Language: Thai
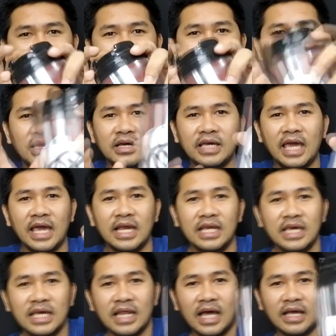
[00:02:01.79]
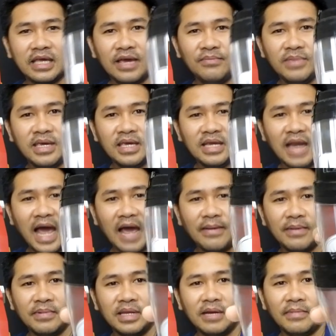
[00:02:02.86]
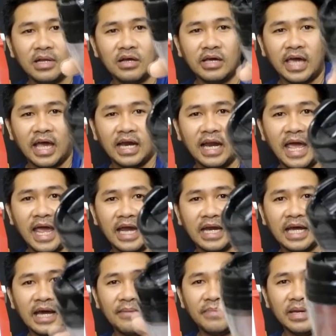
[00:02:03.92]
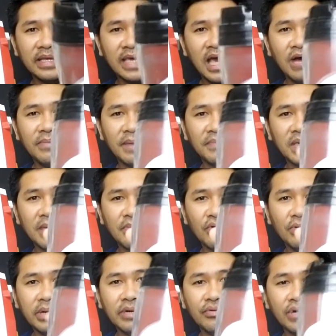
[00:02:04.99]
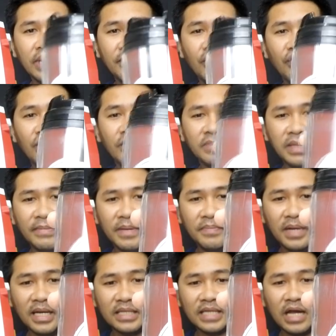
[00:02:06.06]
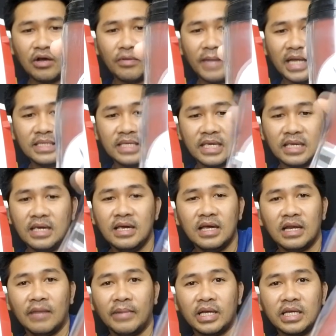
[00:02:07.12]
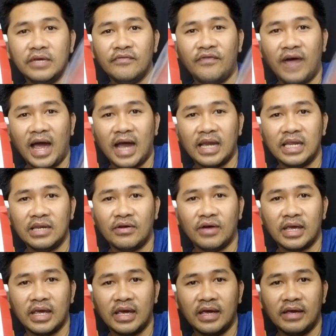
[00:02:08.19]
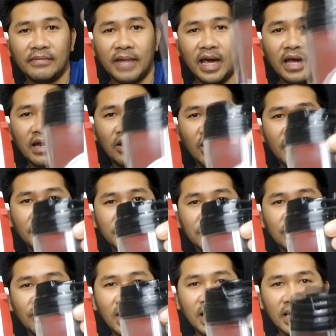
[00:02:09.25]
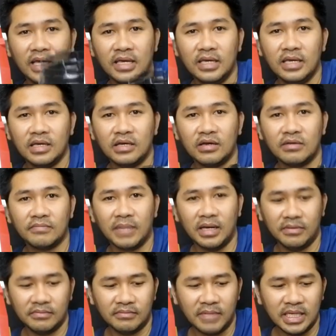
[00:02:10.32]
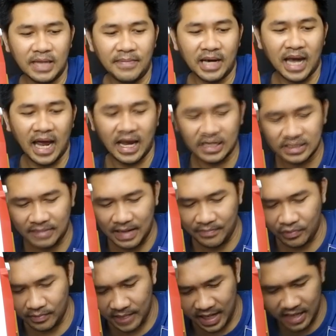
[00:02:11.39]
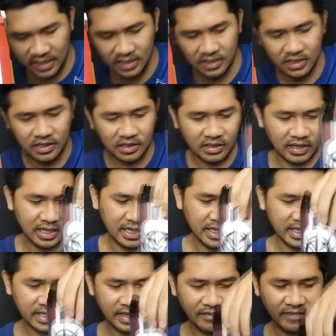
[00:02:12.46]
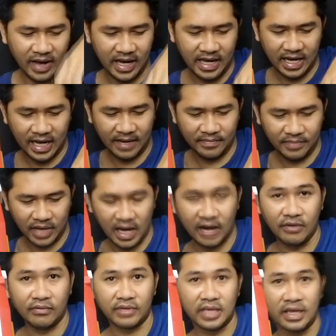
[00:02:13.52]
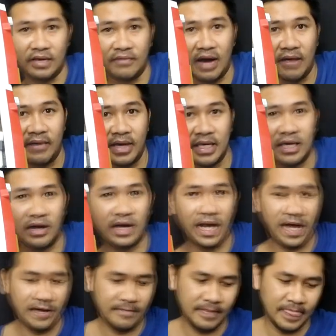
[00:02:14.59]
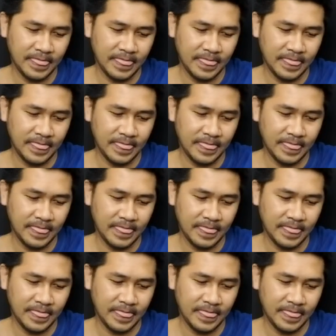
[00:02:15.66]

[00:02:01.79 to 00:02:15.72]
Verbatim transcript: คือมันก็เก๋ดีนะ แค่มีลายแบบนี้แล้วมันก็แข็งแรงนะครับ เป็นแก้วแบบเก็บอุณหภูมิแต่มันเป็นลักษณะของพลาสติก แล้วมันขึ้นฝ้านิดหน่อยเห็นไหมรอบตัวเลย มันไม่ใช่ปัญหาสำหรับผมนะ ก็เลยเก็บไว้นะครับ อ่ะโอเควางไว้ที่นี้ก่อนนะ